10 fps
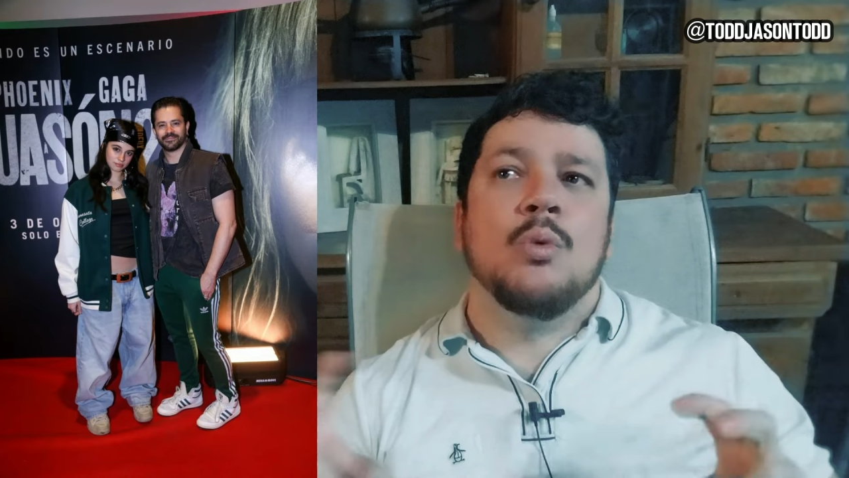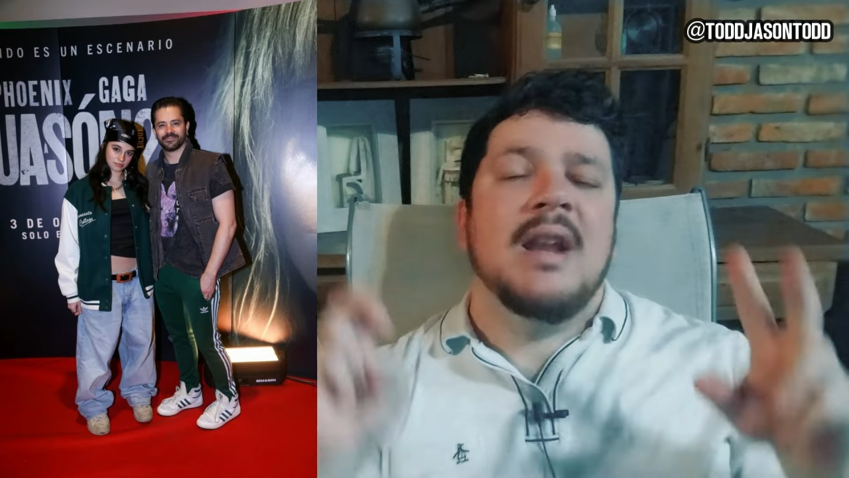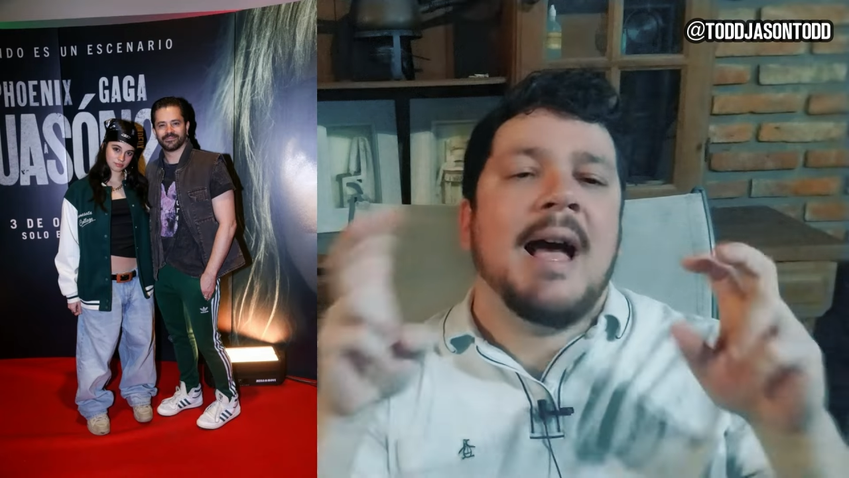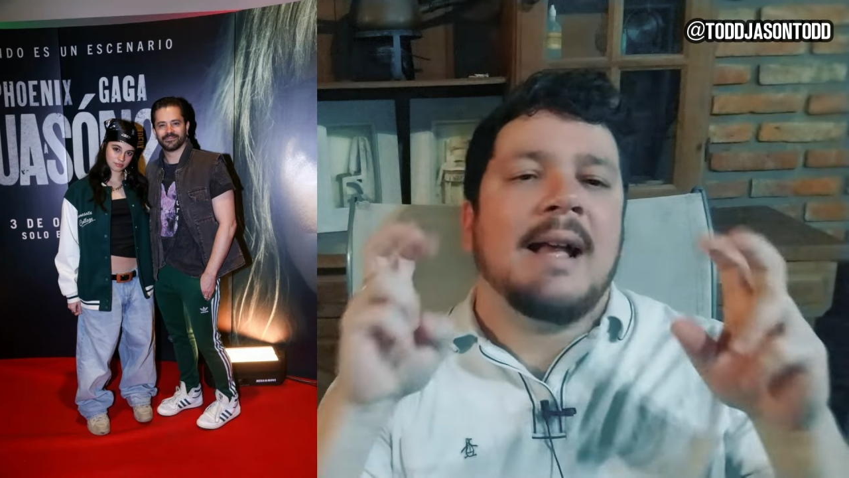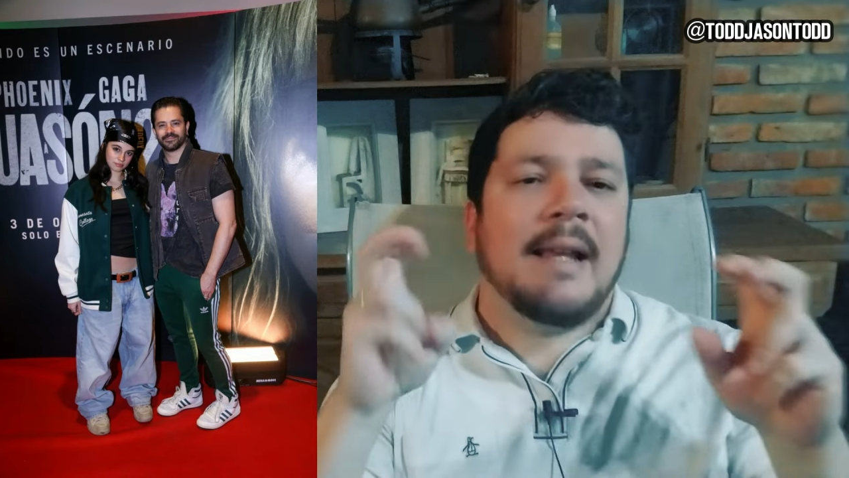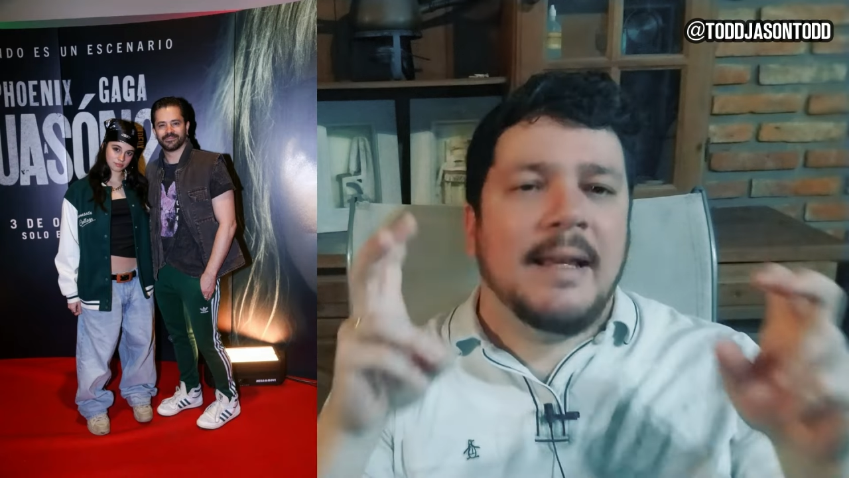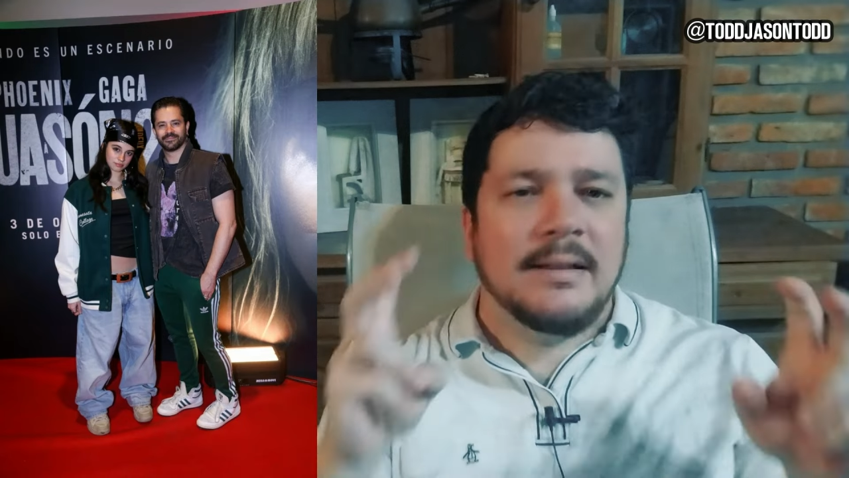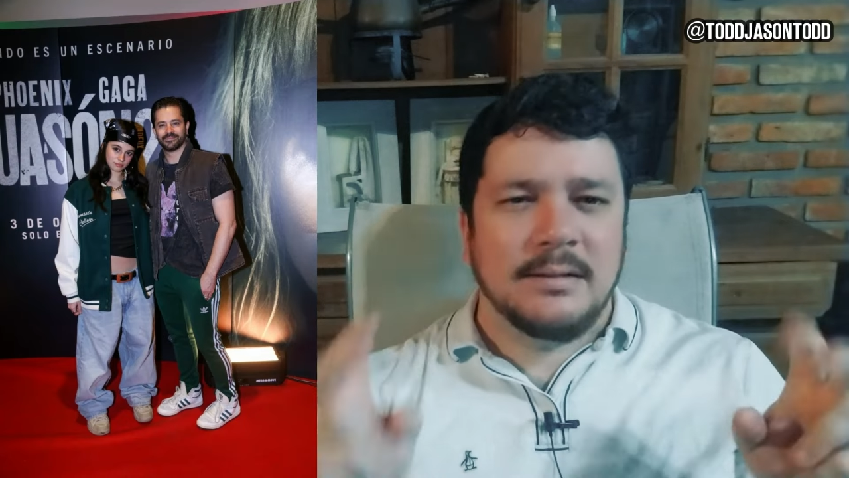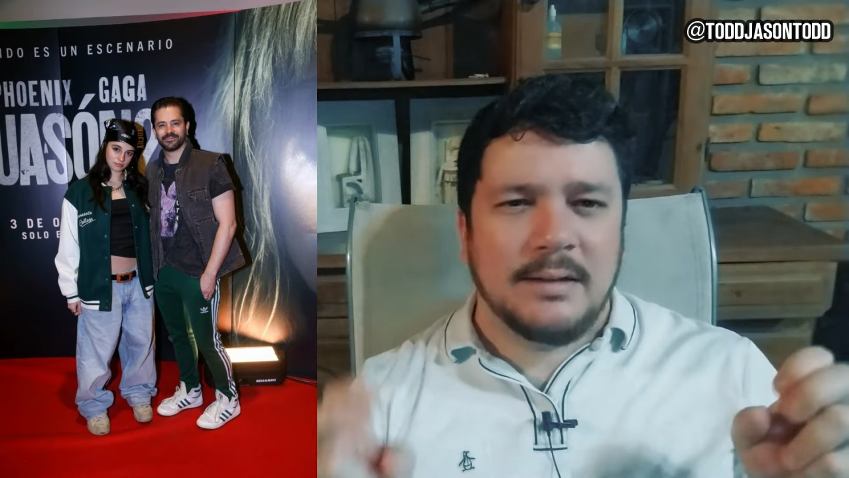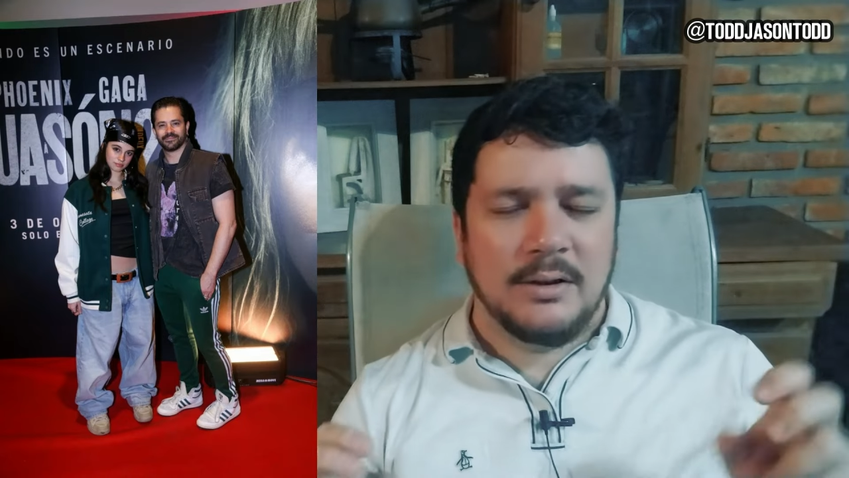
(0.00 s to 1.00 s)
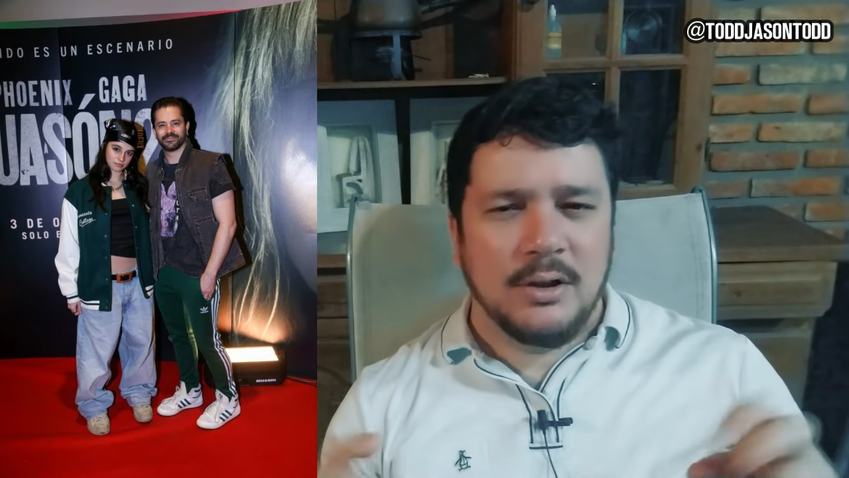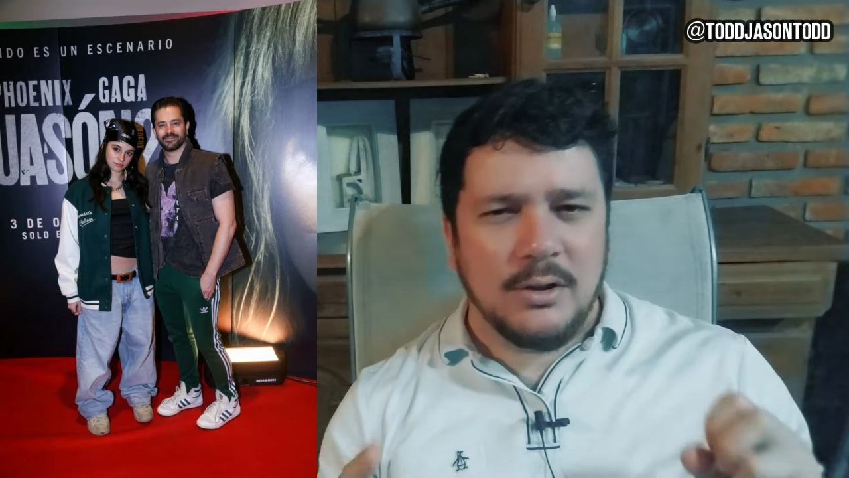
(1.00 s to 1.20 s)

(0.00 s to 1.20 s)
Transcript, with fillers: la gente, ¿no?